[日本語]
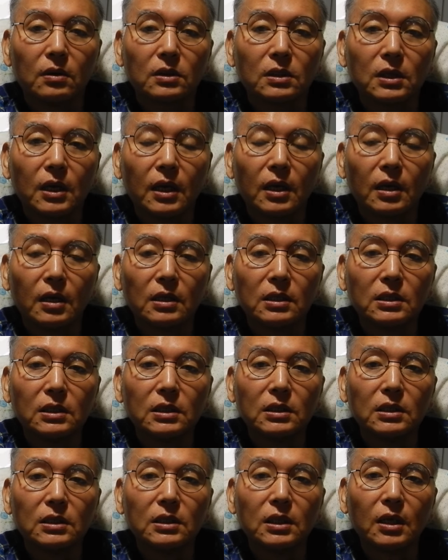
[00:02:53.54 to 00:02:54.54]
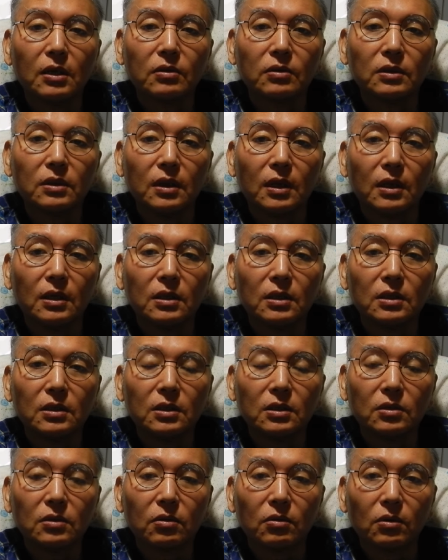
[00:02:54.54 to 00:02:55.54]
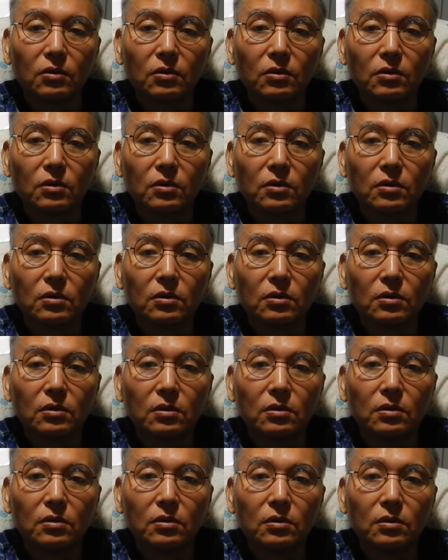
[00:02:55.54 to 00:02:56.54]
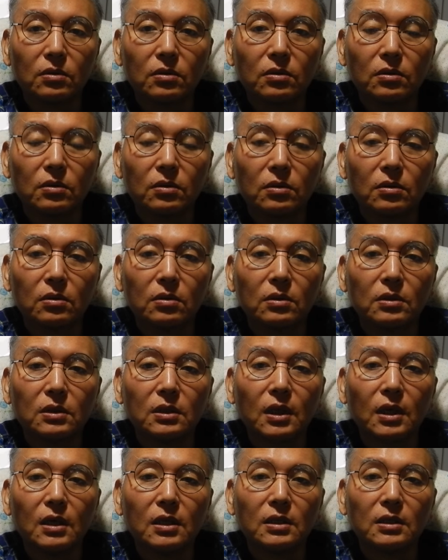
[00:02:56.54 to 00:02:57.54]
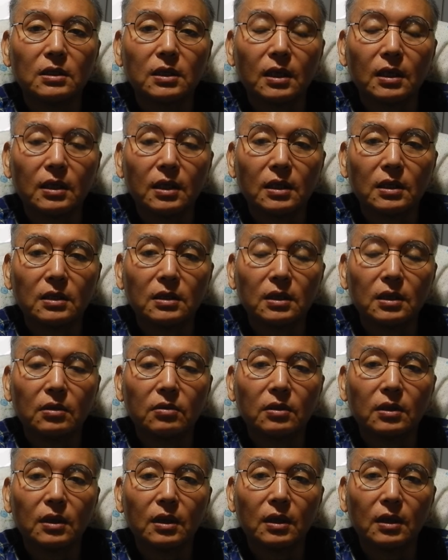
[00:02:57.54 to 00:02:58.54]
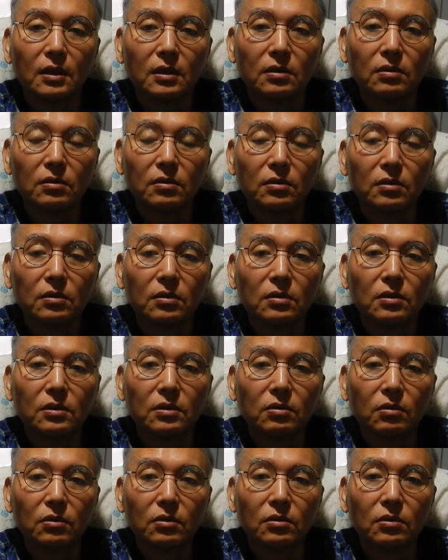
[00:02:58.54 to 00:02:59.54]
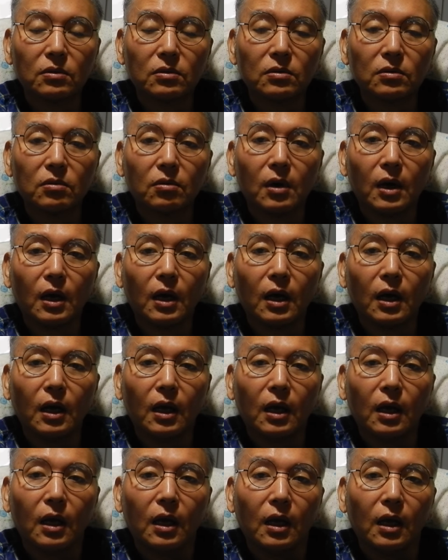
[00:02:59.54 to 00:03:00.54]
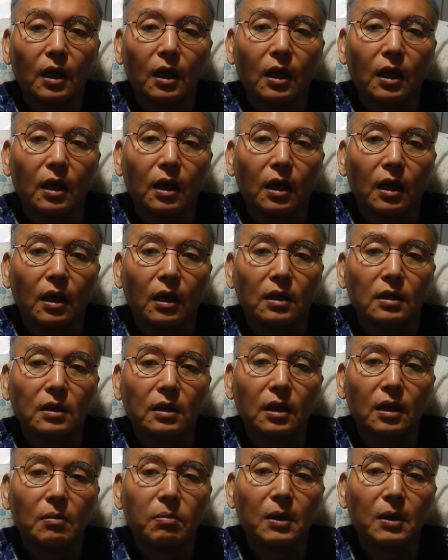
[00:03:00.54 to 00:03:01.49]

死刑にしなくていい人死刑に絶対しないといけない人っていうのはテ